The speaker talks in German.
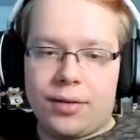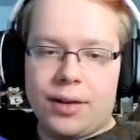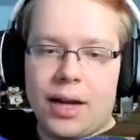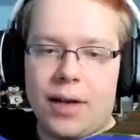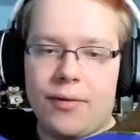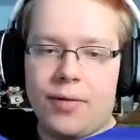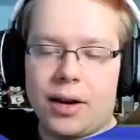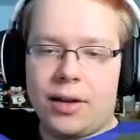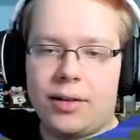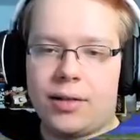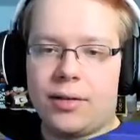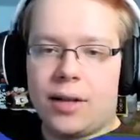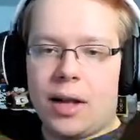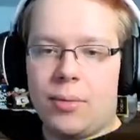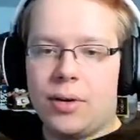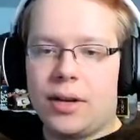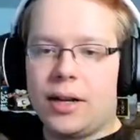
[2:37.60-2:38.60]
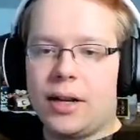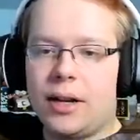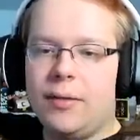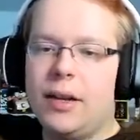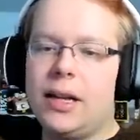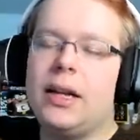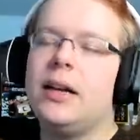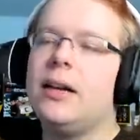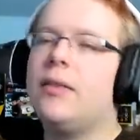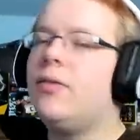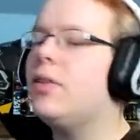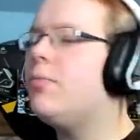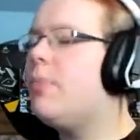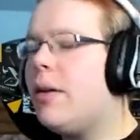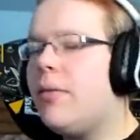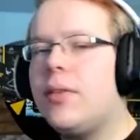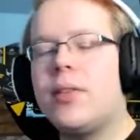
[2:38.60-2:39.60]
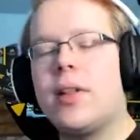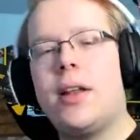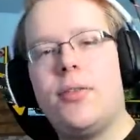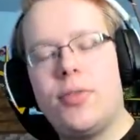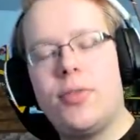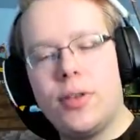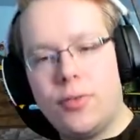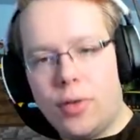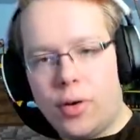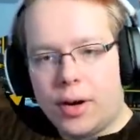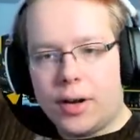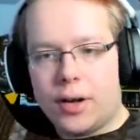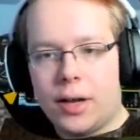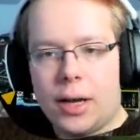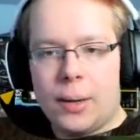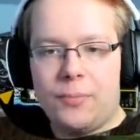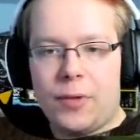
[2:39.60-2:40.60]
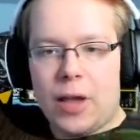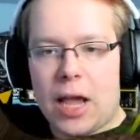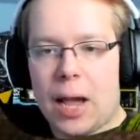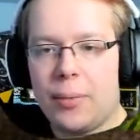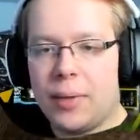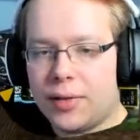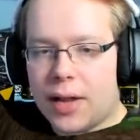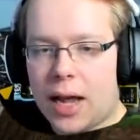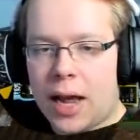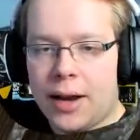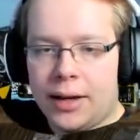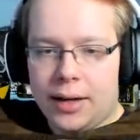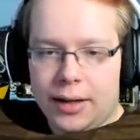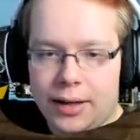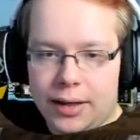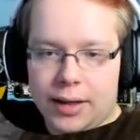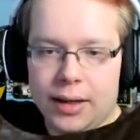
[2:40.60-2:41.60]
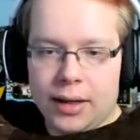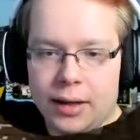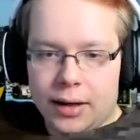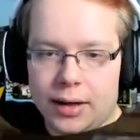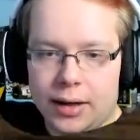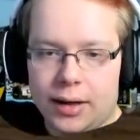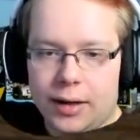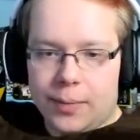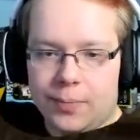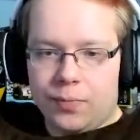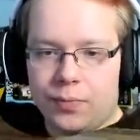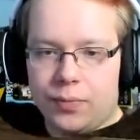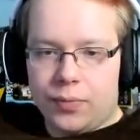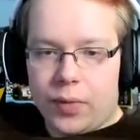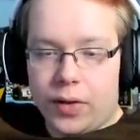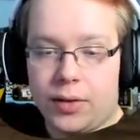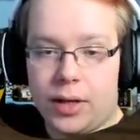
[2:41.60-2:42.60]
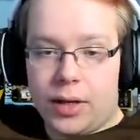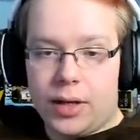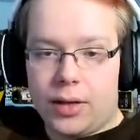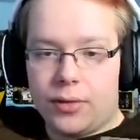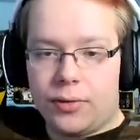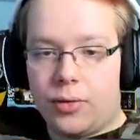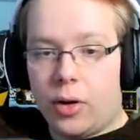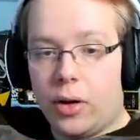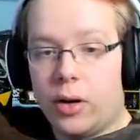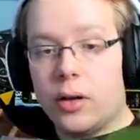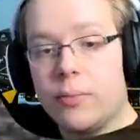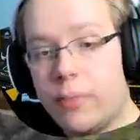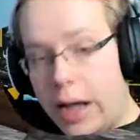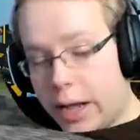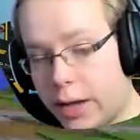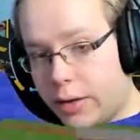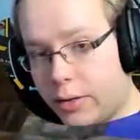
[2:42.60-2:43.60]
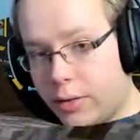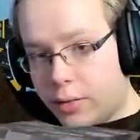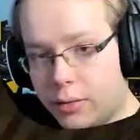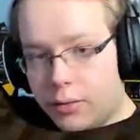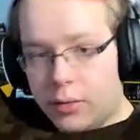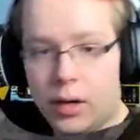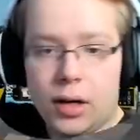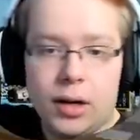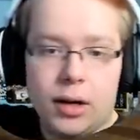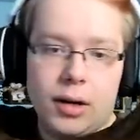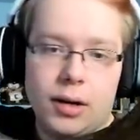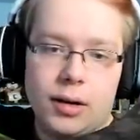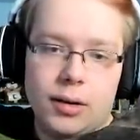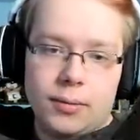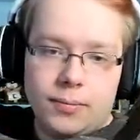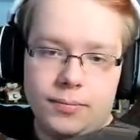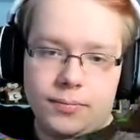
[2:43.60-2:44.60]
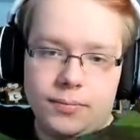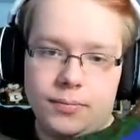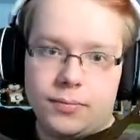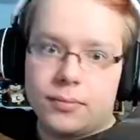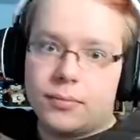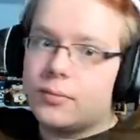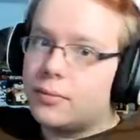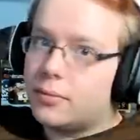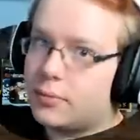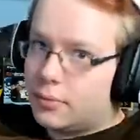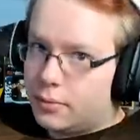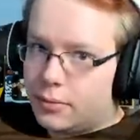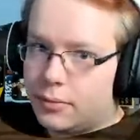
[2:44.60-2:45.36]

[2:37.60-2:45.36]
hier einfach gesessen haben und gedacht haben, was machen wir jetzt eigentlich für eine Folge? Ähm, wir haben jetzt gerade eine Idee, ähm, was wir die nächsten Folgen machen können. Wir haben sogar sehr viele, aber diese